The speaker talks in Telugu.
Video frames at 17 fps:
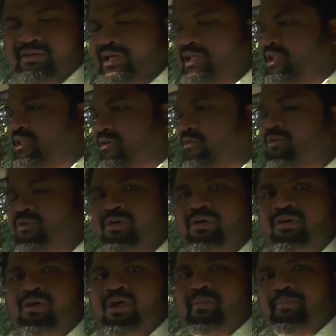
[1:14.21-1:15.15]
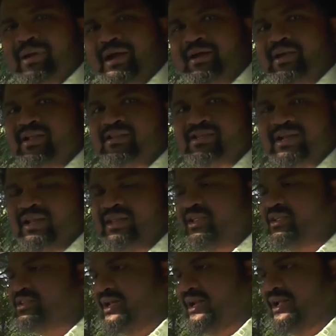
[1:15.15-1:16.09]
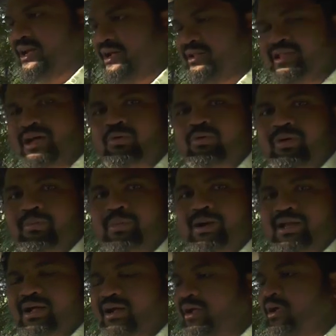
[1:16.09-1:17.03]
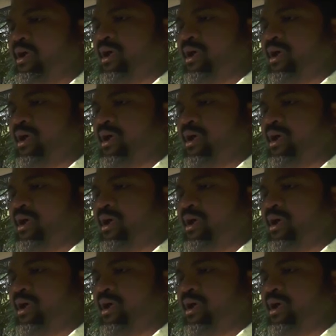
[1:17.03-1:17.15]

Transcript: ఏదైతే ఉందో మెయింటెనెన్స్ అనేది చాలా తక్కువ అనమాట